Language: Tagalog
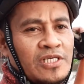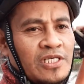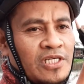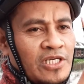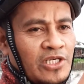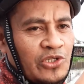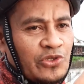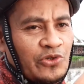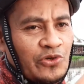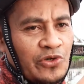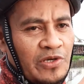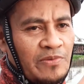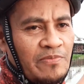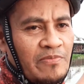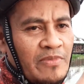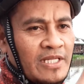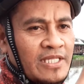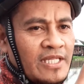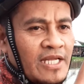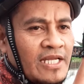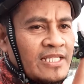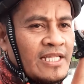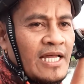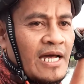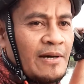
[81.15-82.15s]
ito'y
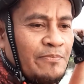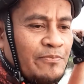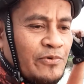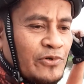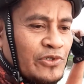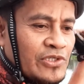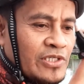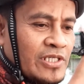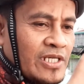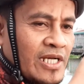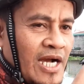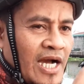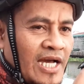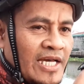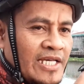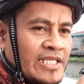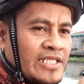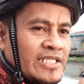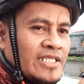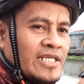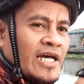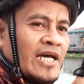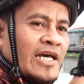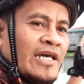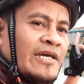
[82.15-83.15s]
matatapos guys
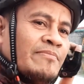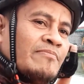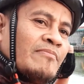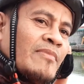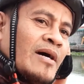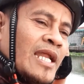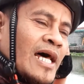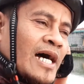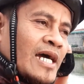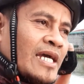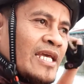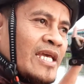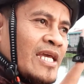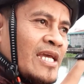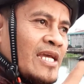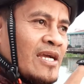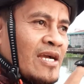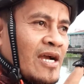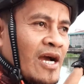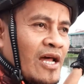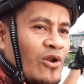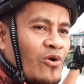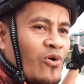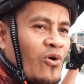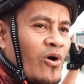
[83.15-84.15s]
ay malaking
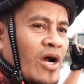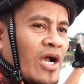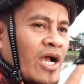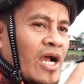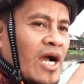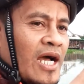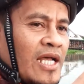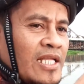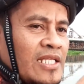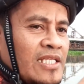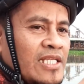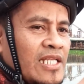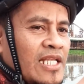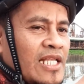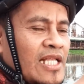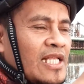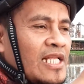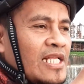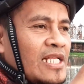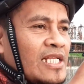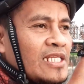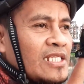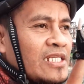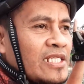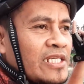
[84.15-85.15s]
kaluwagan
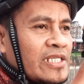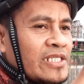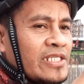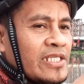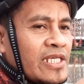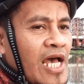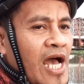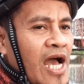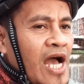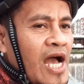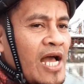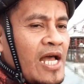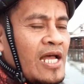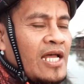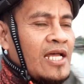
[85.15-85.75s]
sa